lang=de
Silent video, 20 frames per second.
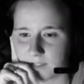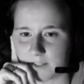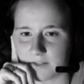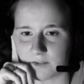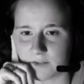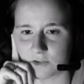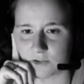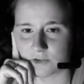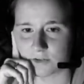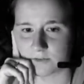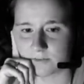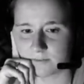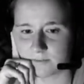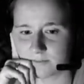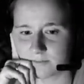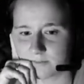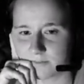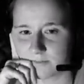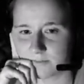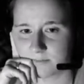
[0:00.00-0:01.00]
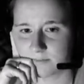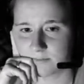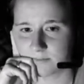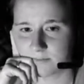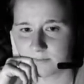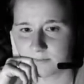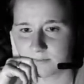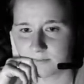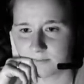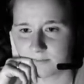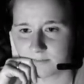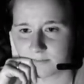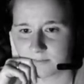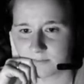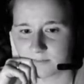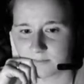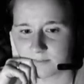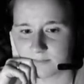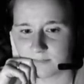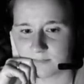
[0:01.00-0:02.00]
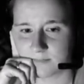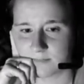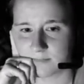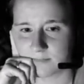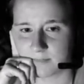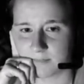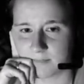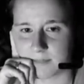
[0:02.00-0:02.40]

Da ist er schon. Ja.